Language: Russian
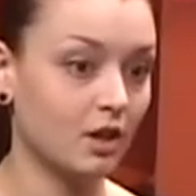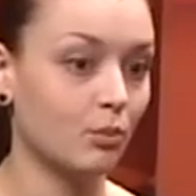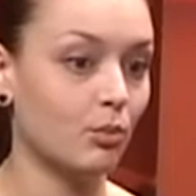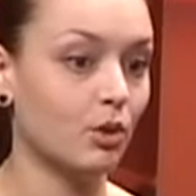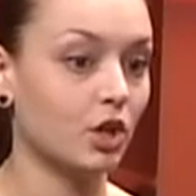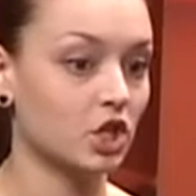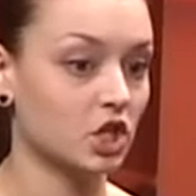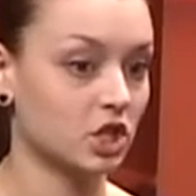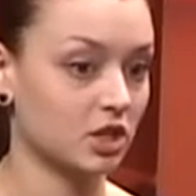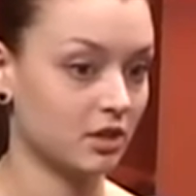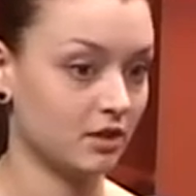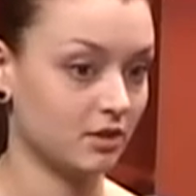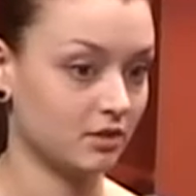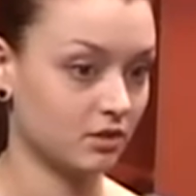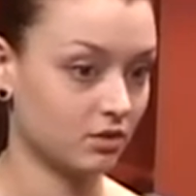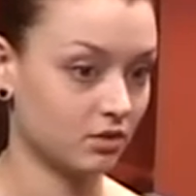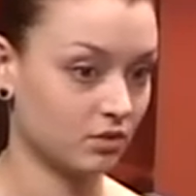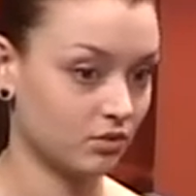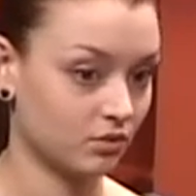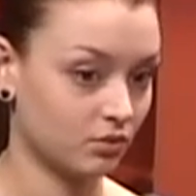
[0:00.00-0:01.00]
Прошла
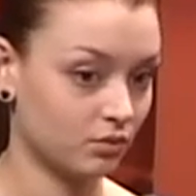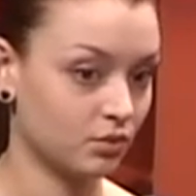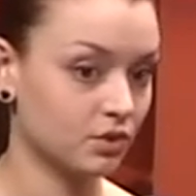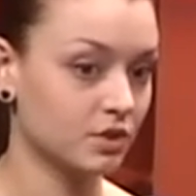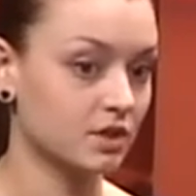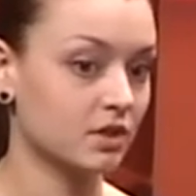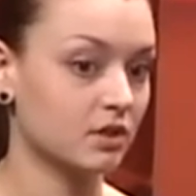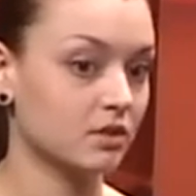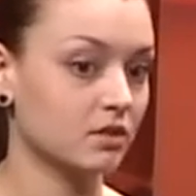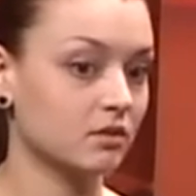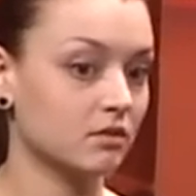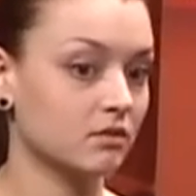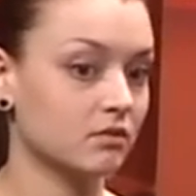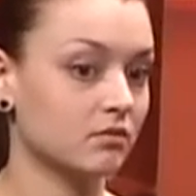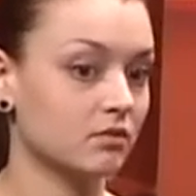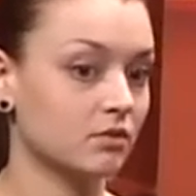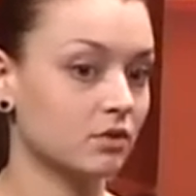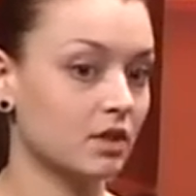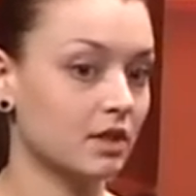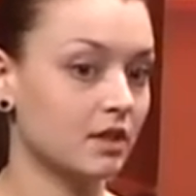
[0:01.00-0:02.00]
этот курс,
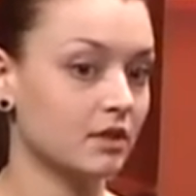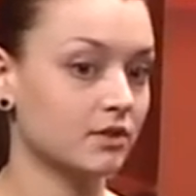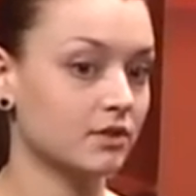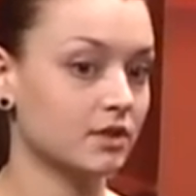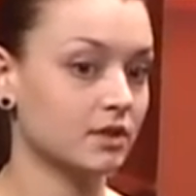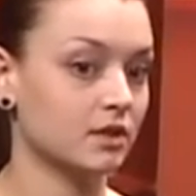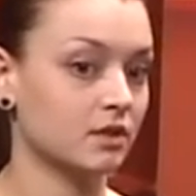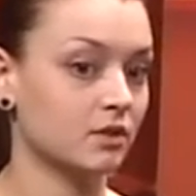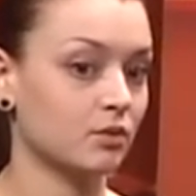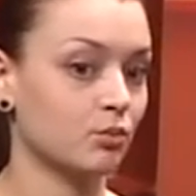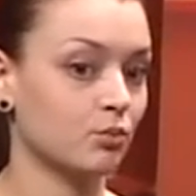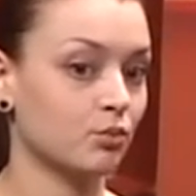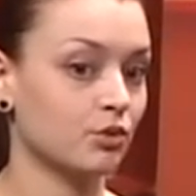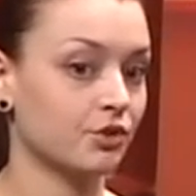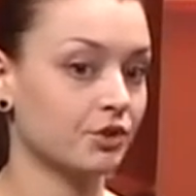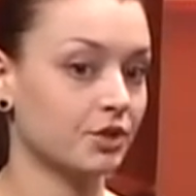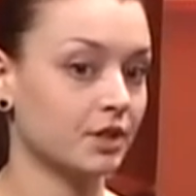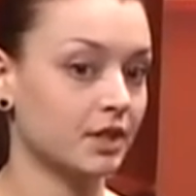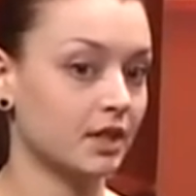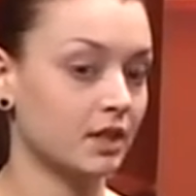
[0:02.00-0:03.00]
он длился
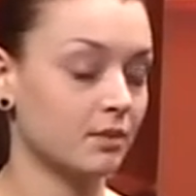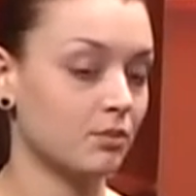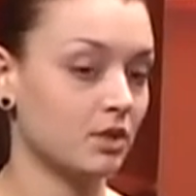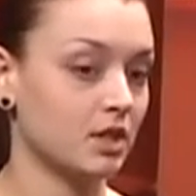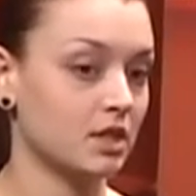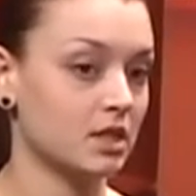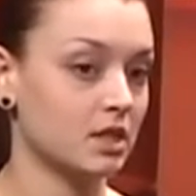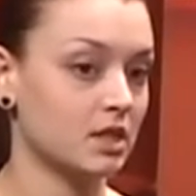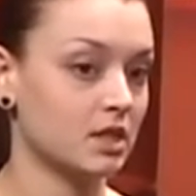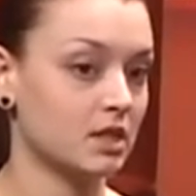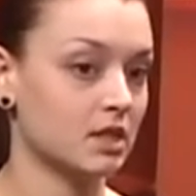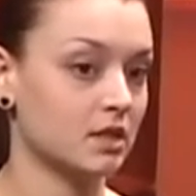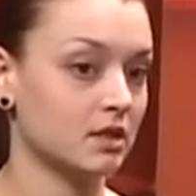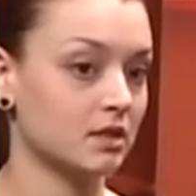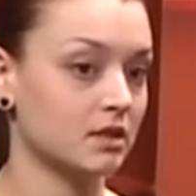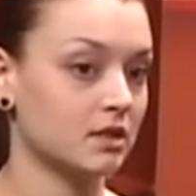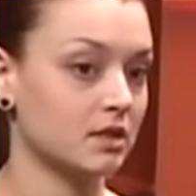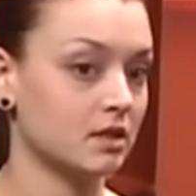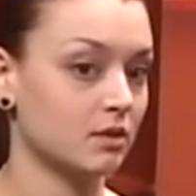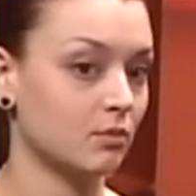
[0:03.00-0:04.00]
полтора
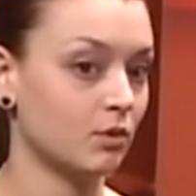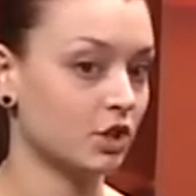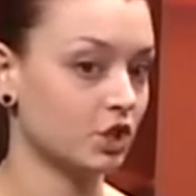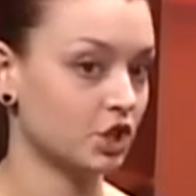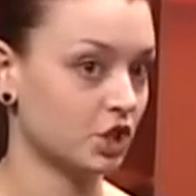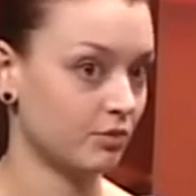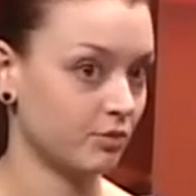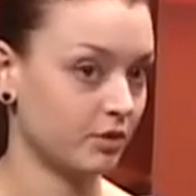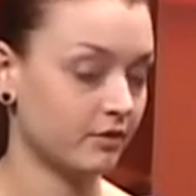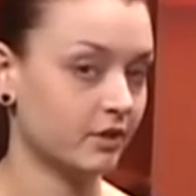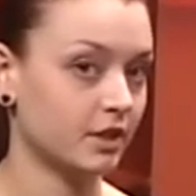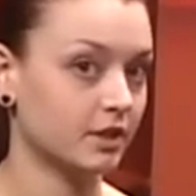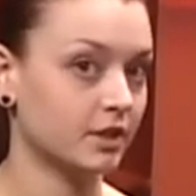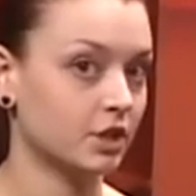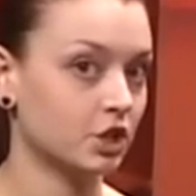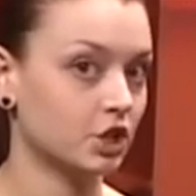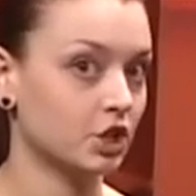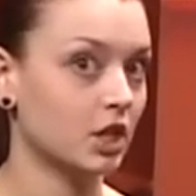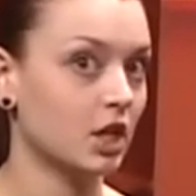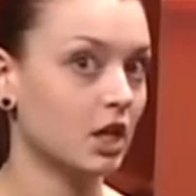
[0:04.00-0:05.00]
месяца, с небольшим два
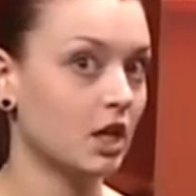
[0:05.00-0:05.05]
даже.